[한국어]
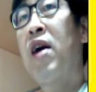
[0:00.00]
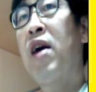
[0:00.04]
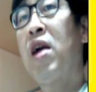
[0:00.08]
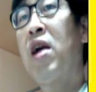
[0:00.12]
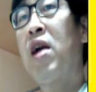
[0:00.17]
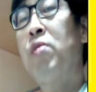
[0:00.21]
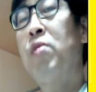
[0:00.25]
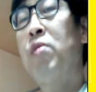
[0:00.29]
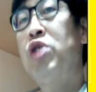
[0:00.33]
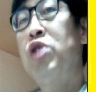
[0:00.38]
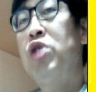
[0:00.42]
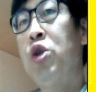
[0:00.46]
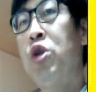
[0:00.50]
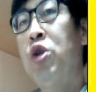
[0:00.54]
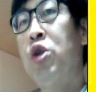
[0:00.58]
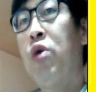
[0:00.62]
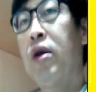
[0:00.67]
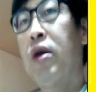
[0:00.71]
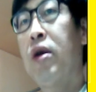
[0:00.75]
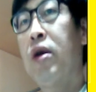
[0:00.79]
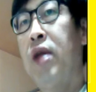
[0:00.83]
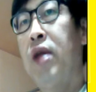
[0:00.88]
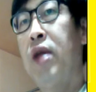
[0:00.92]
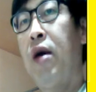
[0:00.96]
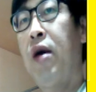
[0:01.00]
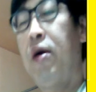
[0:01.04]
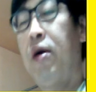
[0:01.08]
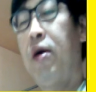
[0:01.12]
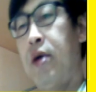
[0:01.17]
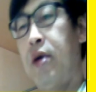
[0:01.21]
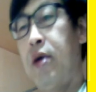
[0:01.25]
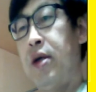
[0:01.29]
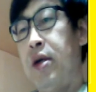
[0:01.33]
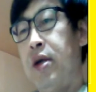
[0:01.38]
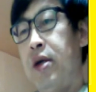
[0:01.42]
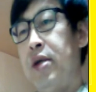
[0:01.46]
하면 싫을 것 같아요.
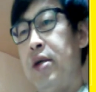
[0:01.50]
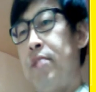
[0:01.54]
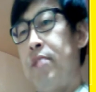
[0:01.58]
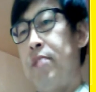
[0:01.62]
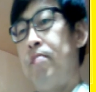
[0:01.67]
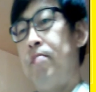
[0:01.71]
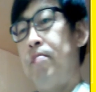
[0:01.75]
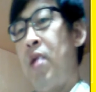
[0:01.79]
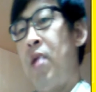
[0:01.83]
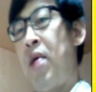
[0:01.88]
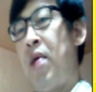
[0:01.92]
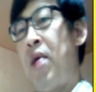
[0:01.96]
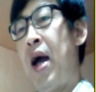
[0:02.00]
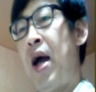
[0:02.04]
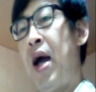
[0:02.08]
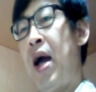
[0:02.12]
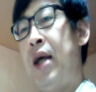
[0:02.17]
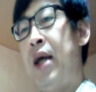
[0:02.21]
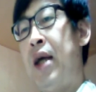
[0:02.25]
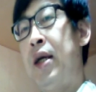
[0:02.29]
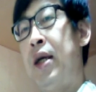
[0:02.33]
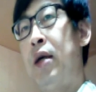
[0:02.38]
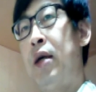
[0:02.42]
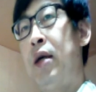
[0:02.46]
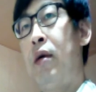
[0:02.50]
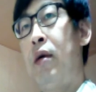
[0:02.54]
바바이.